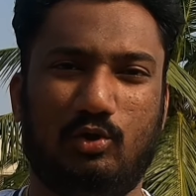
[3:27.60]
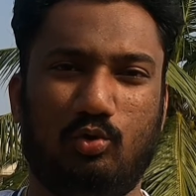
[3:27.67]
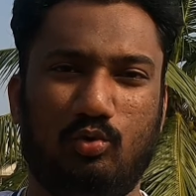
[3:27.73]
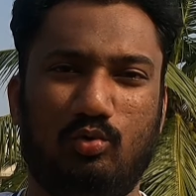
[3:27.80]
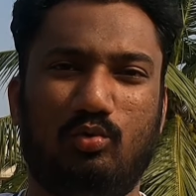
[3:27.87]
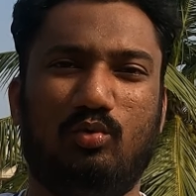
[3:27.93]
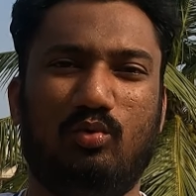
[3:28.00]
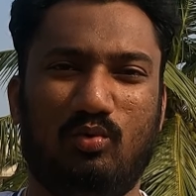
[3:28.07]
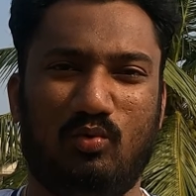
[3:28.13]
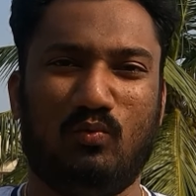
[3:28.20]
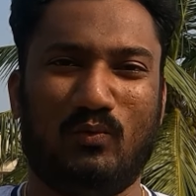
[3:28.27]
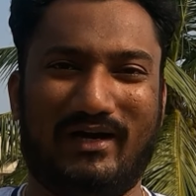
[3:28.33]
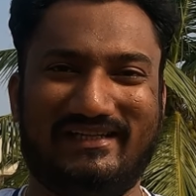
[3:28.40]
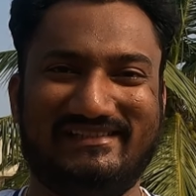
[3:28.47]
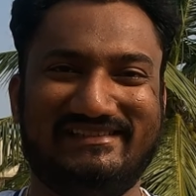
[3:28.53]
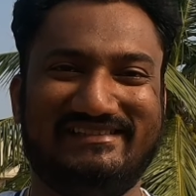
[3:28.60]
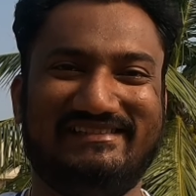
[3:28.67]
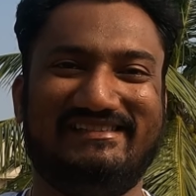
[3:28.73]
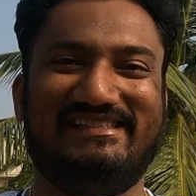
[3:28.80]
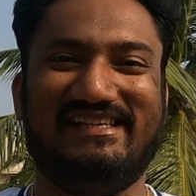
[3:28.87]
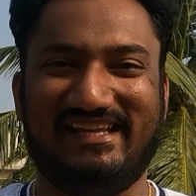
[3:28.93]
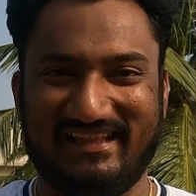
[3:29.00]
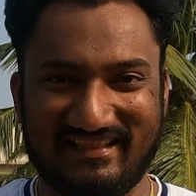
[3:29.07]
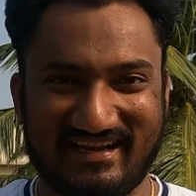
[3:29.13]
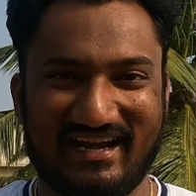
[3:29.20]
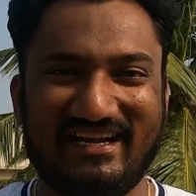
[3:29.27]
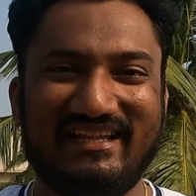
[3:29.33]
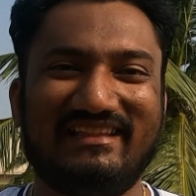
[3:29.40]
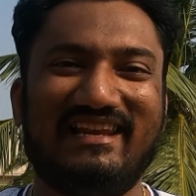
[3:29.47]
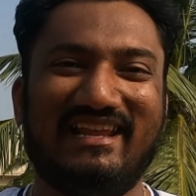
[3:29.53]
டூ ஒன் இது
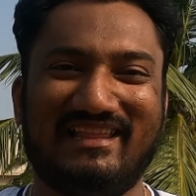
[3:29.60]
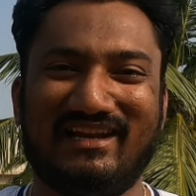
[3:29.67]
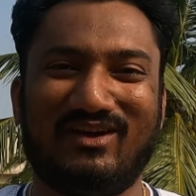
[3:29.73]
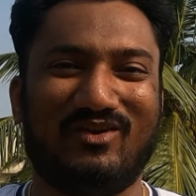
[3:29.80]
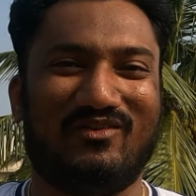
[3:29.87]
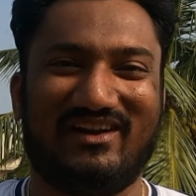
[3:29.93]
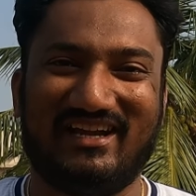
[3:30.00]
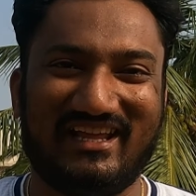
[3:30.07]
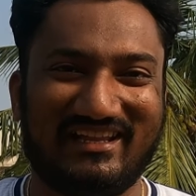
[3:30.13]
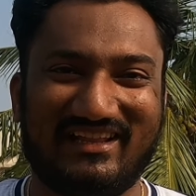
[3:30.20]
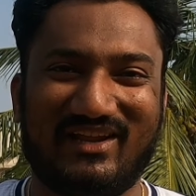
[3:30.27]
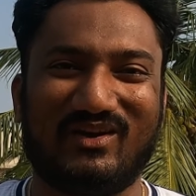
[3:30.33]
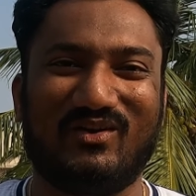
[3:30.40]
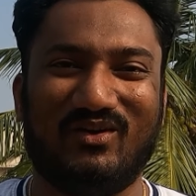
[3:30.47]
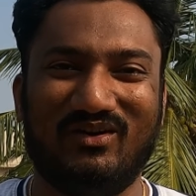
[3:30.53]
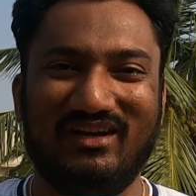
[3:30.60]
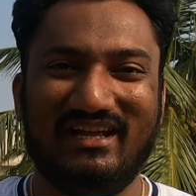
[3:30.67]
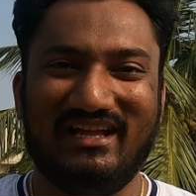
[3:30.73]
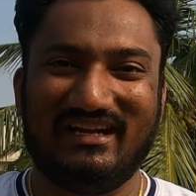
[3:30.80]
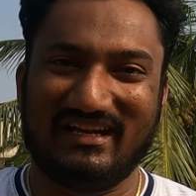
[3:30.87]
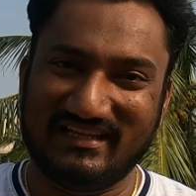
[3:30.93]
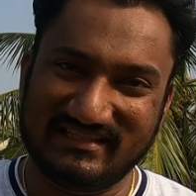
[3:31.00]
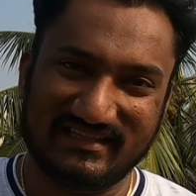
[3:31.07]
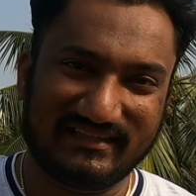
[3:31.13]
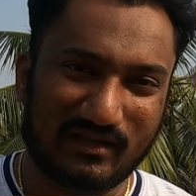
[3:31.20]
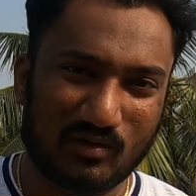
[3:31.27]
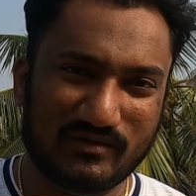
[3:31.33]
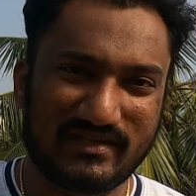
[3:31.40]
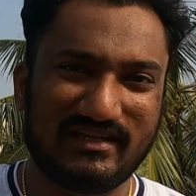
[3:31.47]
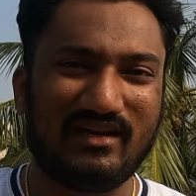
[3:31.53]
ரெண்டுத்தில் எதனா ஒரு வண்டியாக தான் இருக்கும் நெஞ்சா
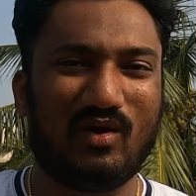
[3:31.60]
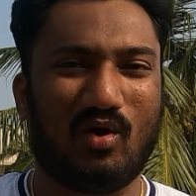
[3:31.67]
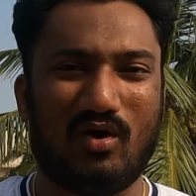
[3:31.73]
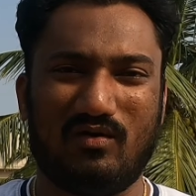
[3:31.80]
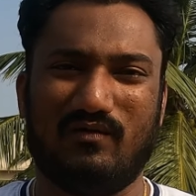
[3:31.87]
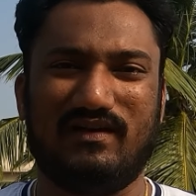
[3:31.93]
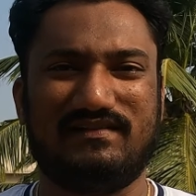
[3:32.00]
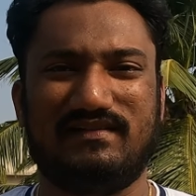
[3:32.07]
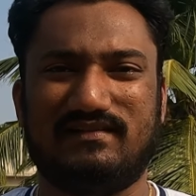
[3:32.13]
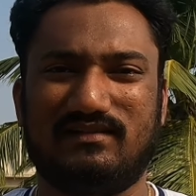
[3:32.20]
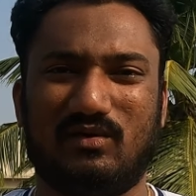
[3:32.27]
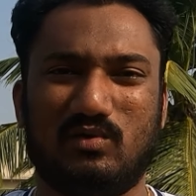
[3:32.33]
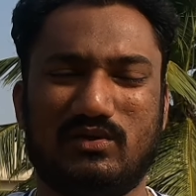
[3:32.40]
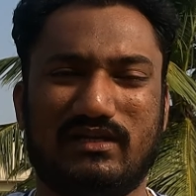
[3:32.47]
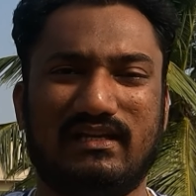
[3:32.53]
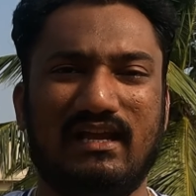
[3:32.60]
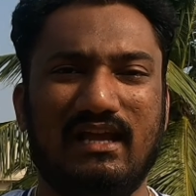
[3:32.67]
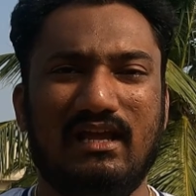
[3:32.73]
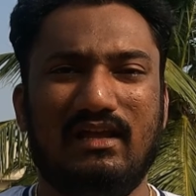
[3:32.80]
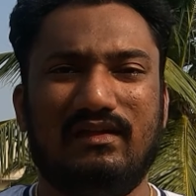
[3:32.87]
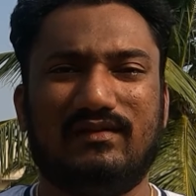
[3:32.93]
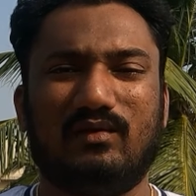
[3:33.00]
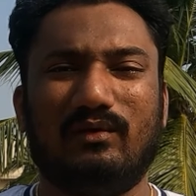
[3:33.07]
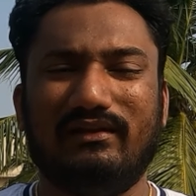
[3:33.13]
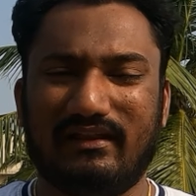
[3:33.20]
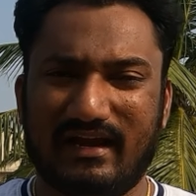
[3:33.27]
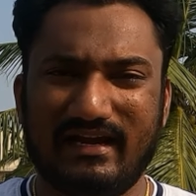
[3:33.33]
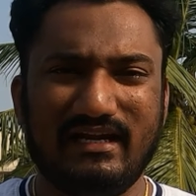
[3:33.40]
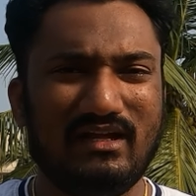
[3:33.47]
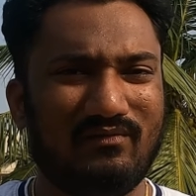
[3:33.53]
தௌசண்ட் ஆர் வர்சஸ் தௌசண்ட் ஸோ இந்த
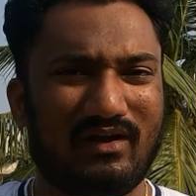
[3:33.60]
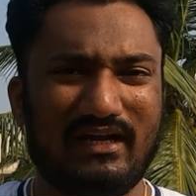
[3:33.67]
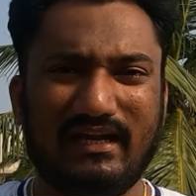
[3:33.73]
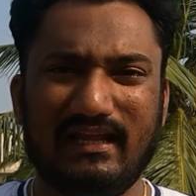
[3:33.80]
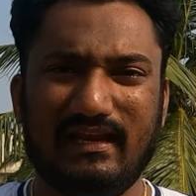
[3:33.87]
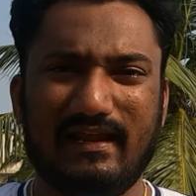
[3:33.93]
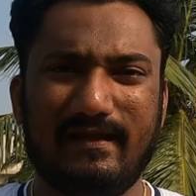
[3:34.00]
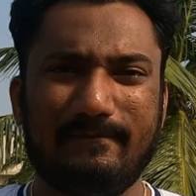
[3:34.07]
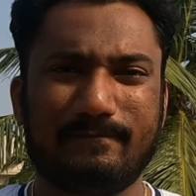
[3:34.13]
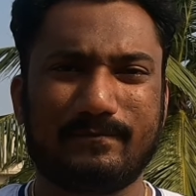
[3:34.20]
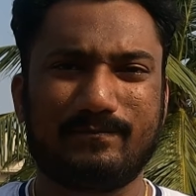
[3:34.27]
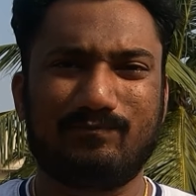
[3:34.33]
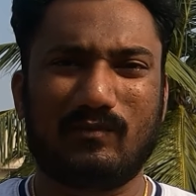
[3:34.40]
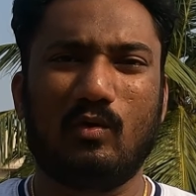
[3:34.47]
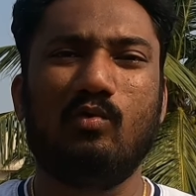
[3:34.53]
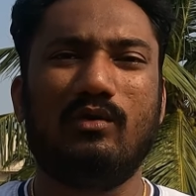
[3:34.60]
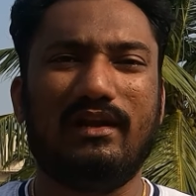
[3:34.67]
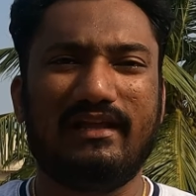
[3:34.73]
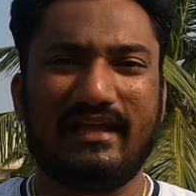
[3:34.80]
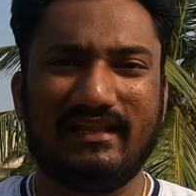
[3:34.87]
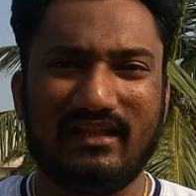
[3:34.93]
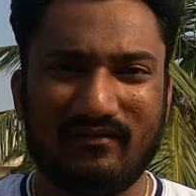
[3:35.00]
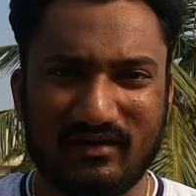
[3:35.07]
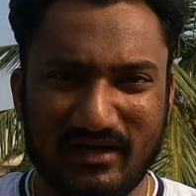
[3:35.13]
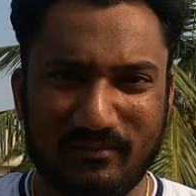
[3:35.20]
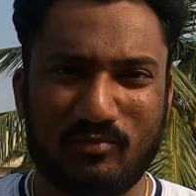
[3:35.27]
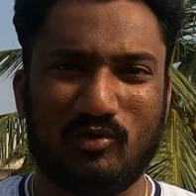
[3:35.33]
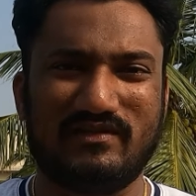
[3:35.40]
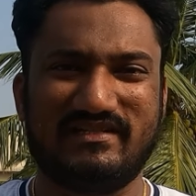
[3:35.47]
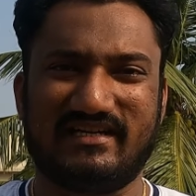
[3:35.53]
ரெண்டு வண்டியில் உங்களுக்கு எந்த வண்டி
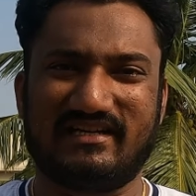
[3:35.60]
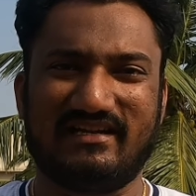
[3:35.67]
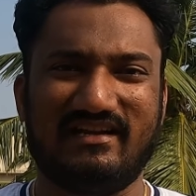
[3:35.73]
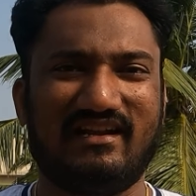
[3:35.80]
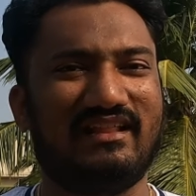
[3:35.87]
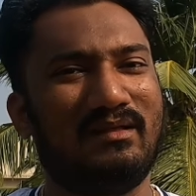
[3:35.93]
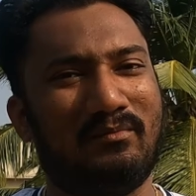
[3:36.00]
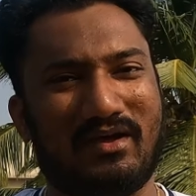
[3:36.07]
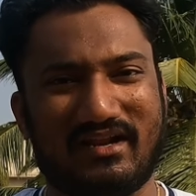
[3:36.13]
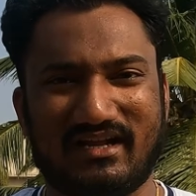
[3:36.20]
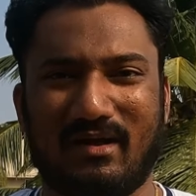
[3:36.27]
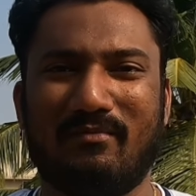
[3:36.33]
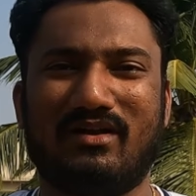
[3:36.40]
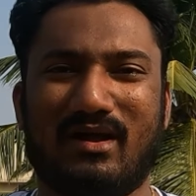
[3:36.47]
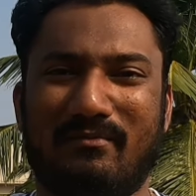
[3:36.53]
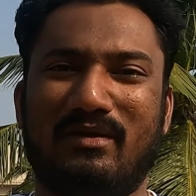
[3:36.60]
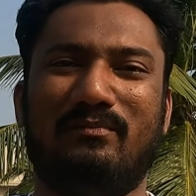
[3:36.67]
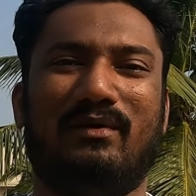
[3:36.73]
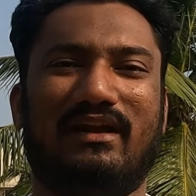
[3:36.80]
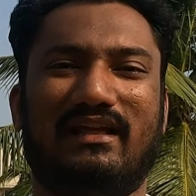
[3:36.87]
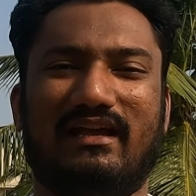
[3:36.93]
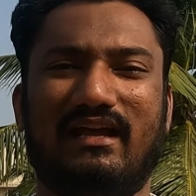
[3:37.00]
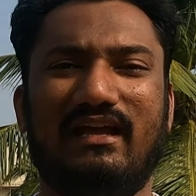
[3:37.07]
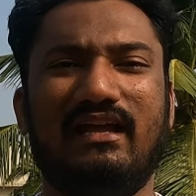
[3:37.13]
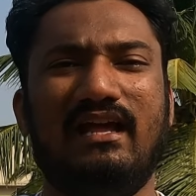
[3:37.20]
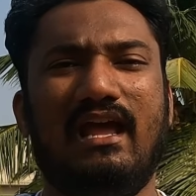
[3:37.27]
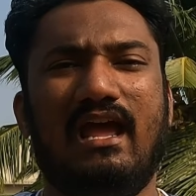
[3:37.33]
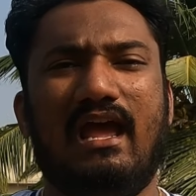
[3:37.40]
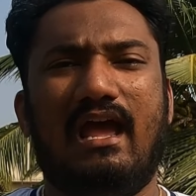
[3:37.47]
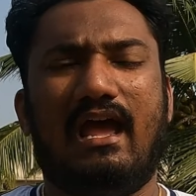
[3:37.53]
பிடிச்சிருக்குன்றதை மறக்காமல் கமெண்ட் பண்ணுங்கள்
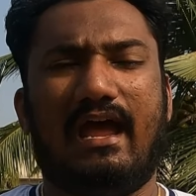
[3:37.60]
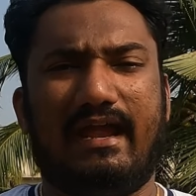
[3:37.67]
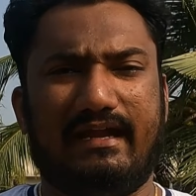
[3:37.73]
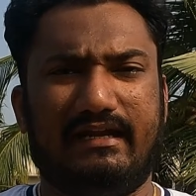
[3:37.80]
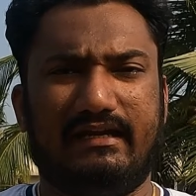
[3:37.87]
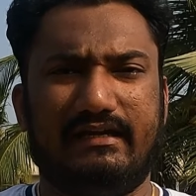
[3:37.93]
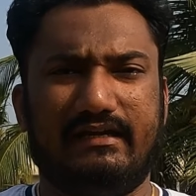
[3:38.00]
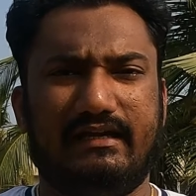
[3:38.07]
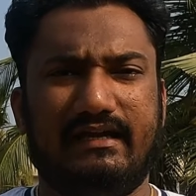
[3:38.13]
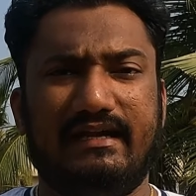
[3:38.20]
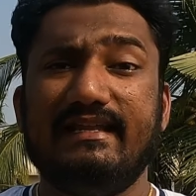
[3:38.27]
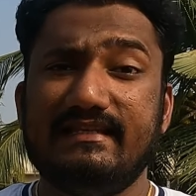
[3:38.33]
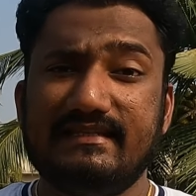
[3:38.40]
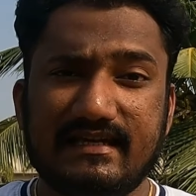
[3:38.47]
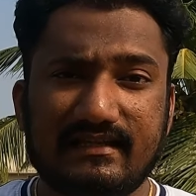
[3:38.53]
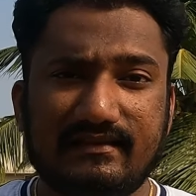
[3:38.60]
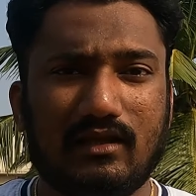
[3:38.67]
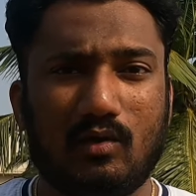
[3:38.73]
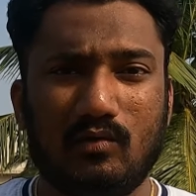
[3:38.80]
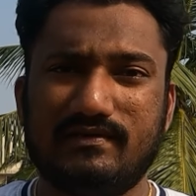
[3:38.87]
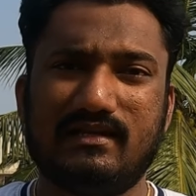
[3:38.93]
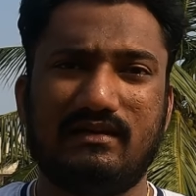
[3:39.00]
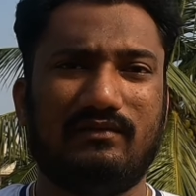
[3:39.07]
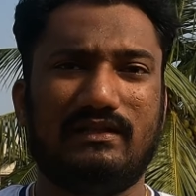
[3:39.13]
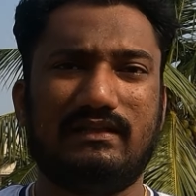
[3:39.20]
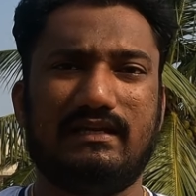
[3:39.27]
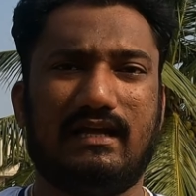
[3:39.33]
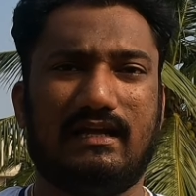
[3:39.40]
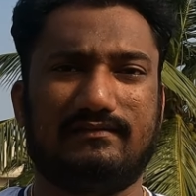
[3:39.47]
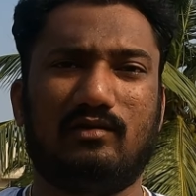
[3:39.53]
அண்ட் நிஞ்சா தௌசண்ட்
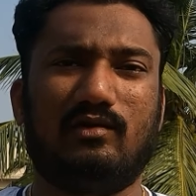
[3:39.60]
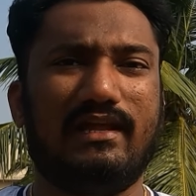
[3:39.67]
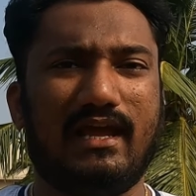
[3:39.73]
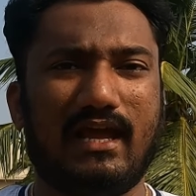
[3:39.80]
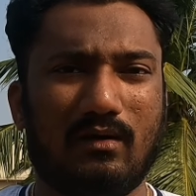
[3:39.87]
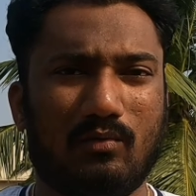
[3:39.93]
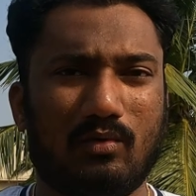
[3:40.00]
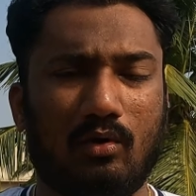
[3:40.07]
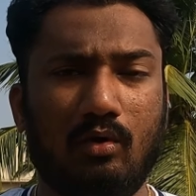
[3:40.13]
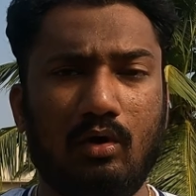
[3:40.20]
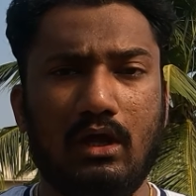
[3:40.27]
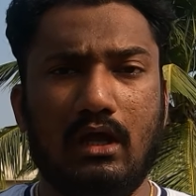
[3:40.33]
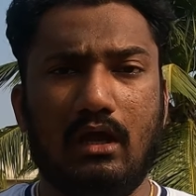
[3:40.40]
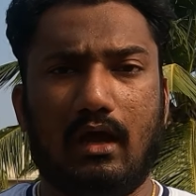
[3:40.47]
வந்து நான் சொல்லியே ஆகணும்